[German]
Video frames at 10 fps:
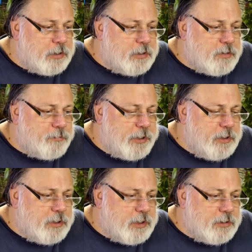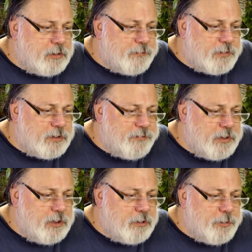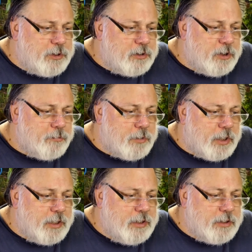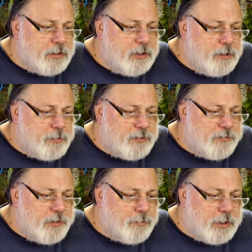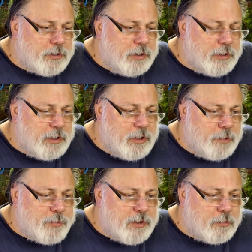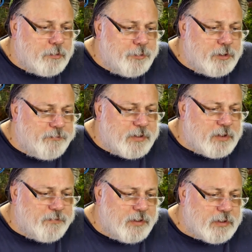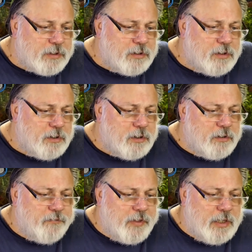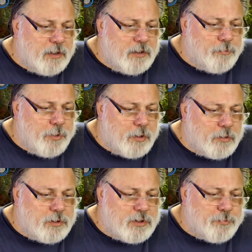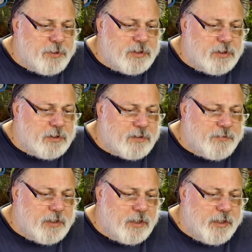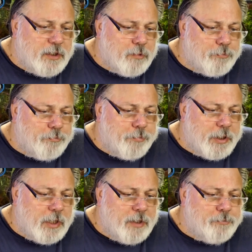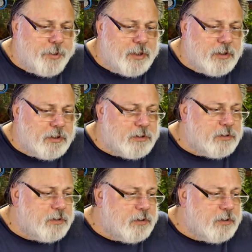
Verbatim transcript: Also mein Gedanke war, wenn ich mit dem Reinigen immer viele Bakterien absauge mit dem Wasserwechsel, wie lange braucht es, bis sich das wieder einpendelt?